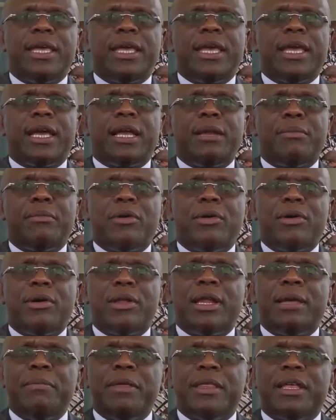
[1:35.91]
Il y a également
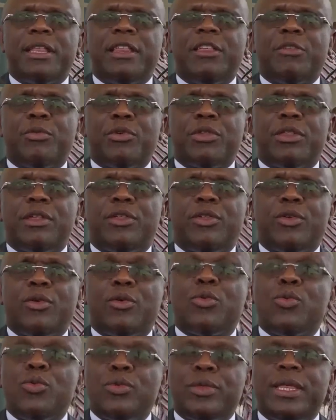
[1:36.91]
la mise à
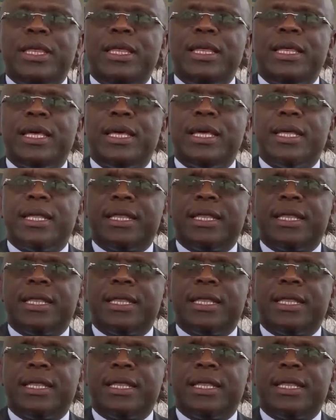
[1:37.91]
disposition d'outils